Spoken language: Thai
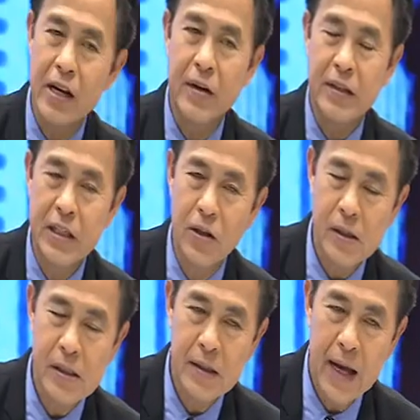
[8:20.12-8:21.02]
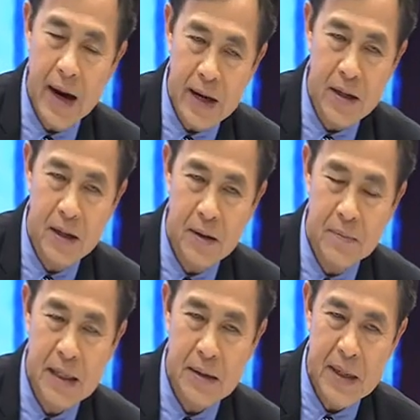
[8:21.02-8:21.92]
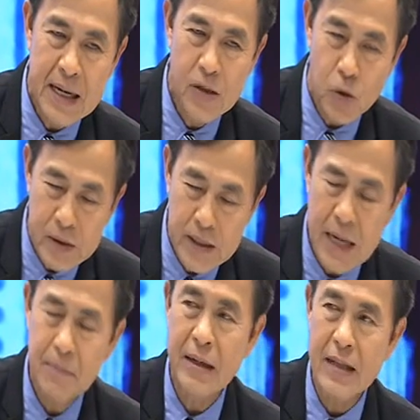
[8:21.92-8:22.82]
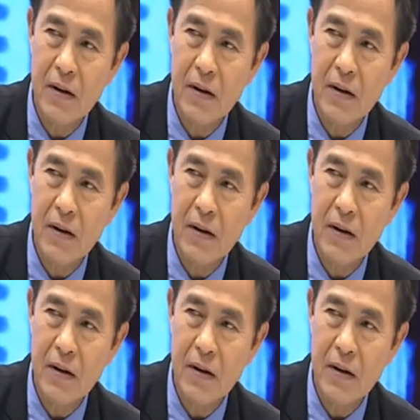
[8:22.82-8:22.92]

งที่เรียกว่า ดี โอ เอส ได้ก็เหมือนกับเป็นการส่งสัญญาณบา